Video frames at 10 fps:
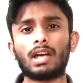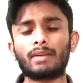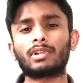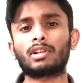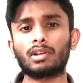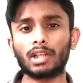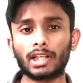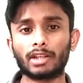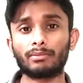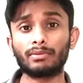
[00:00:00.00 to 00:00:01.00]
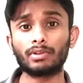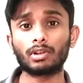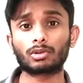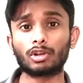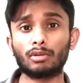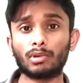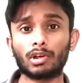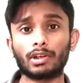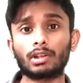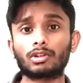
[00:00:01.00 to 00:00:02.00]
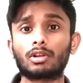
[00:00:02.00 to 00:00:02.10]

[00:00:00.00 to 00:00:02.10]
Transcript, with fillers: আপনারা অনলাইনে বিভিন্ন সময়